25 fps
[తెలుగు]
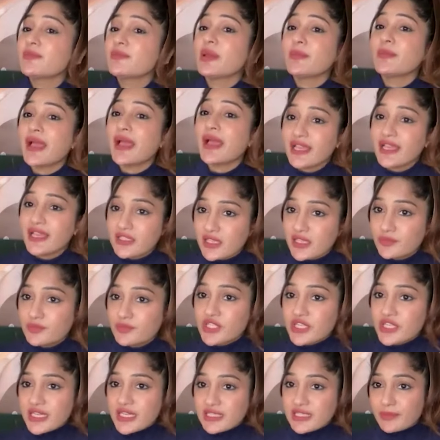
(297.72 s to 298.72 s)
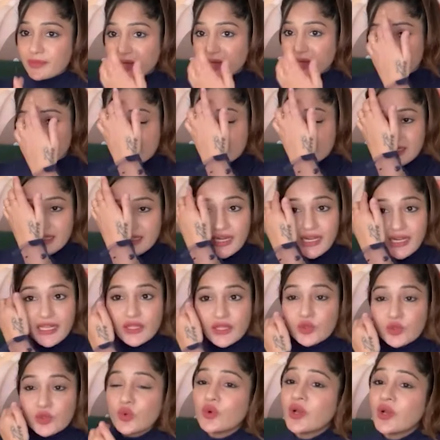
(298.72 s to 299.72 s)
ని మేము యాక్సెప్ట్ చేసే పరిస్థితే
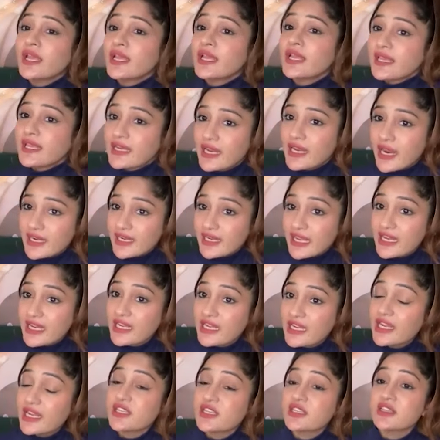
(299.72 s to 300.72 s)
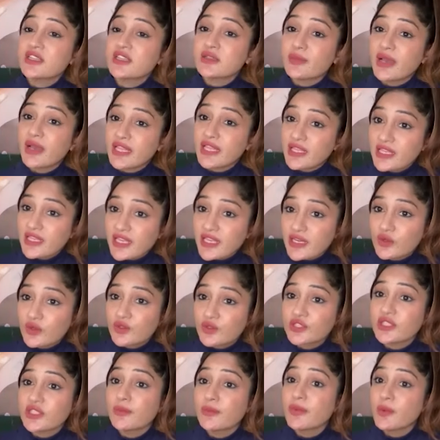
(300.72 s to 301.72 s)
లేదు ఇలాంటి అలిగేషన్స్ మా దగ్గరికి
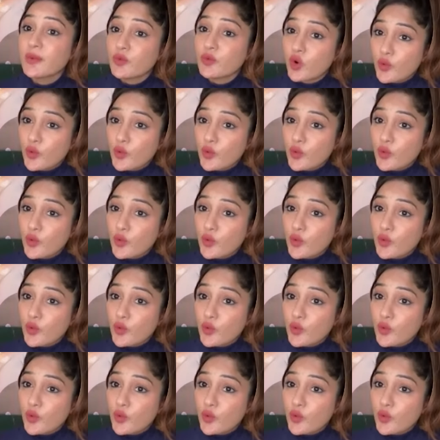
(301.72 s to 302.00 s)
వస్తే మేము